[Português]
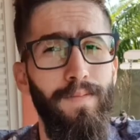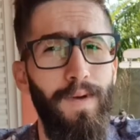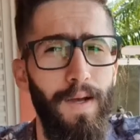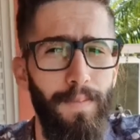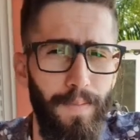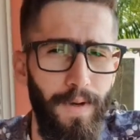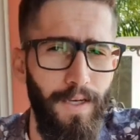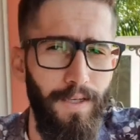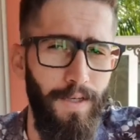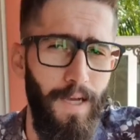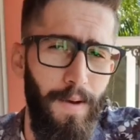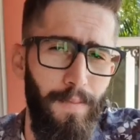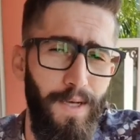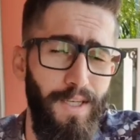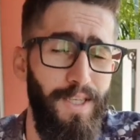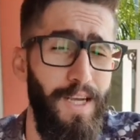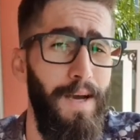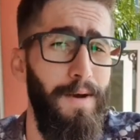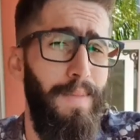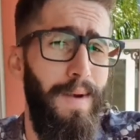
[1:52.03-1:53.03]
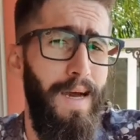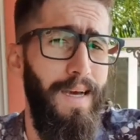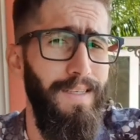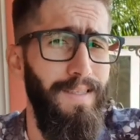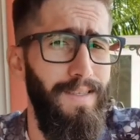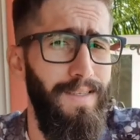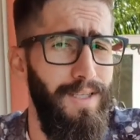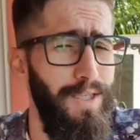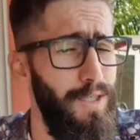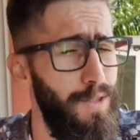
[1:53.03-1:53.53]
praticamente é a
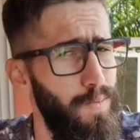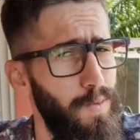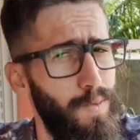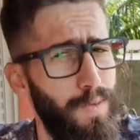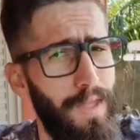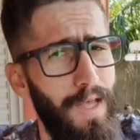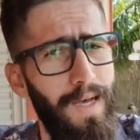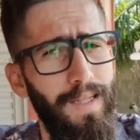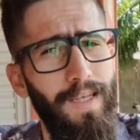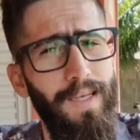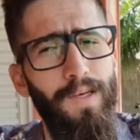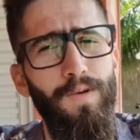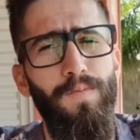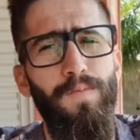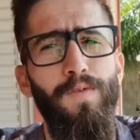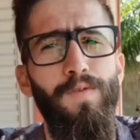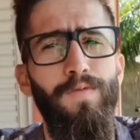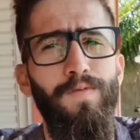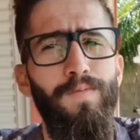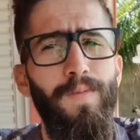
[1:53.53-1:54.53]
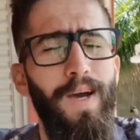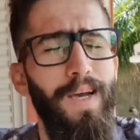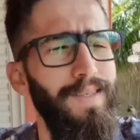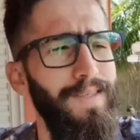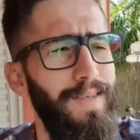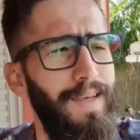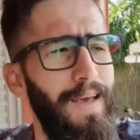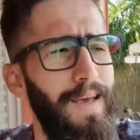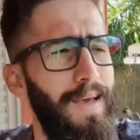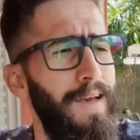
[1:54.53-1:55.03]
mais disputada, que o povo
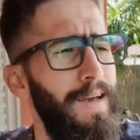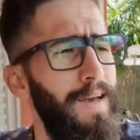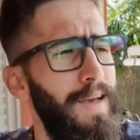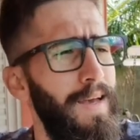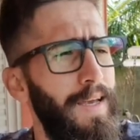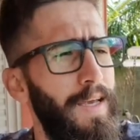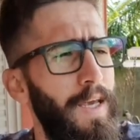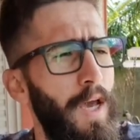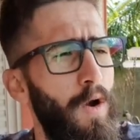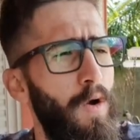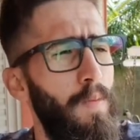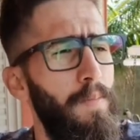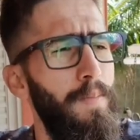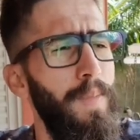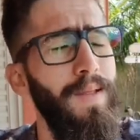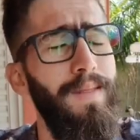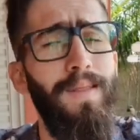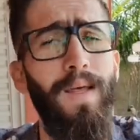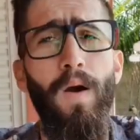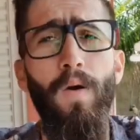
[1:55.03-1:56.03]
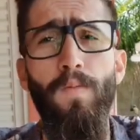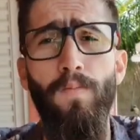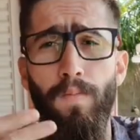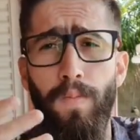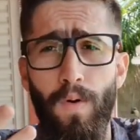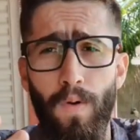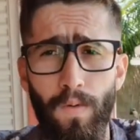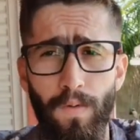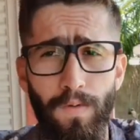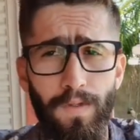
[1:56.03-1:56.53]
mais quer que é o metal
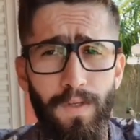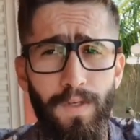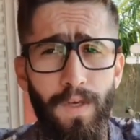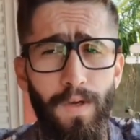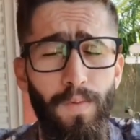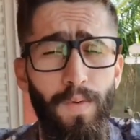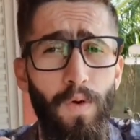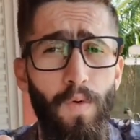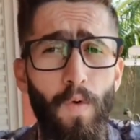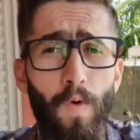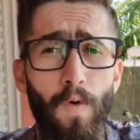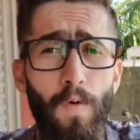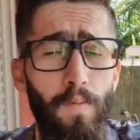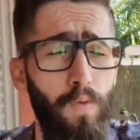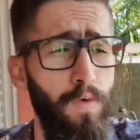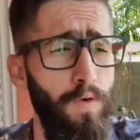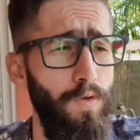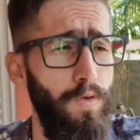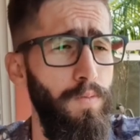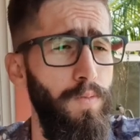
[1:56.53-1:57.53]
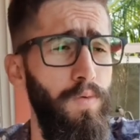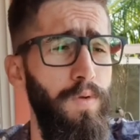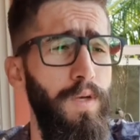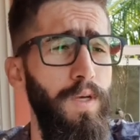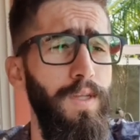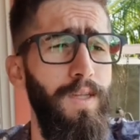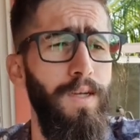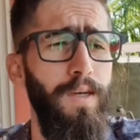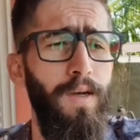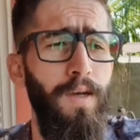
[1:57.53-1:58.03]
bronze, é uma cor muito
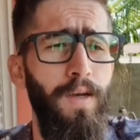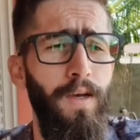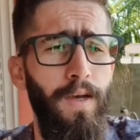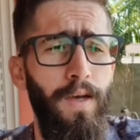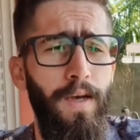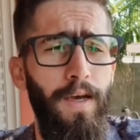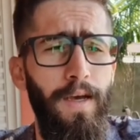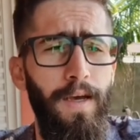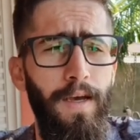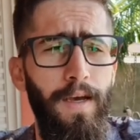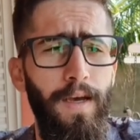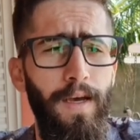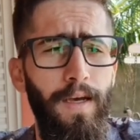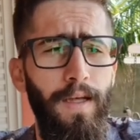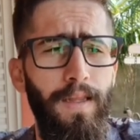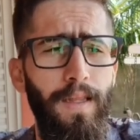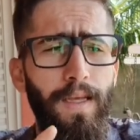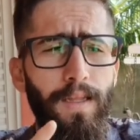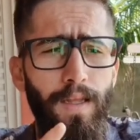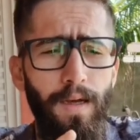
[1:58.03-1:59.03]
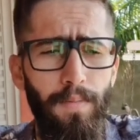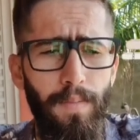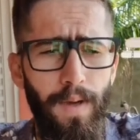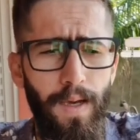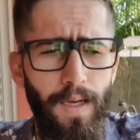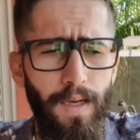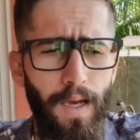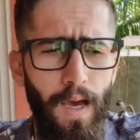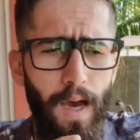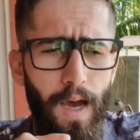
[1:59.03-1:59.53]
bonita. É, tem
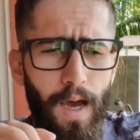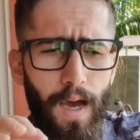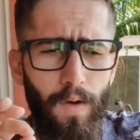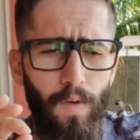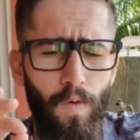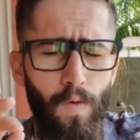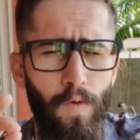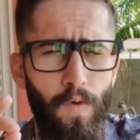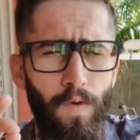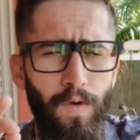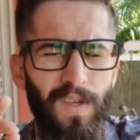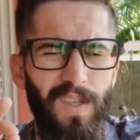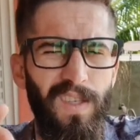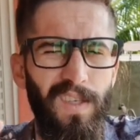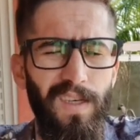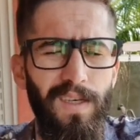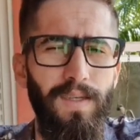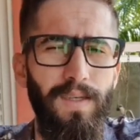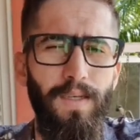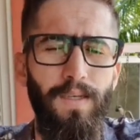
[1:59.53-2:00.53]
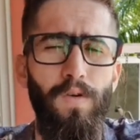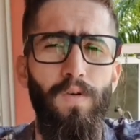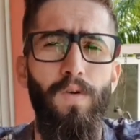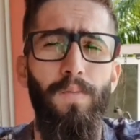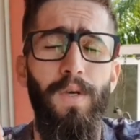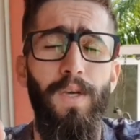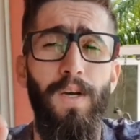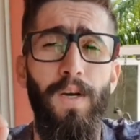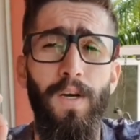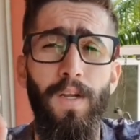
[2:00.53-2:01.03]
também a cor cinza, se eu não
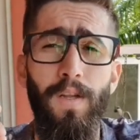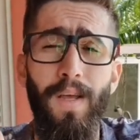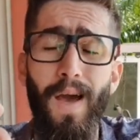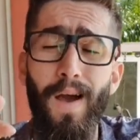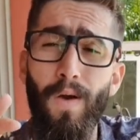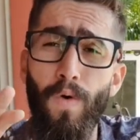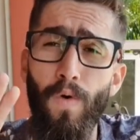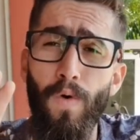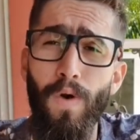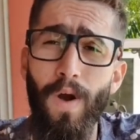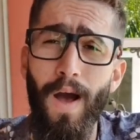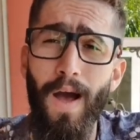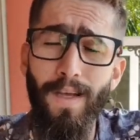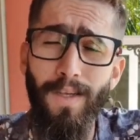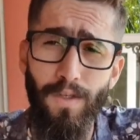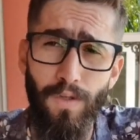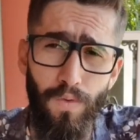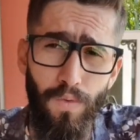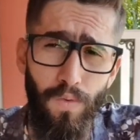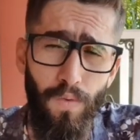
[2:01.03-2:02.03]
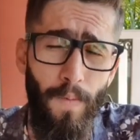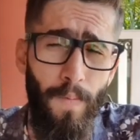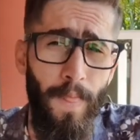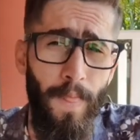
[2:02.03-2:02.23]
me engano, e a cor azul,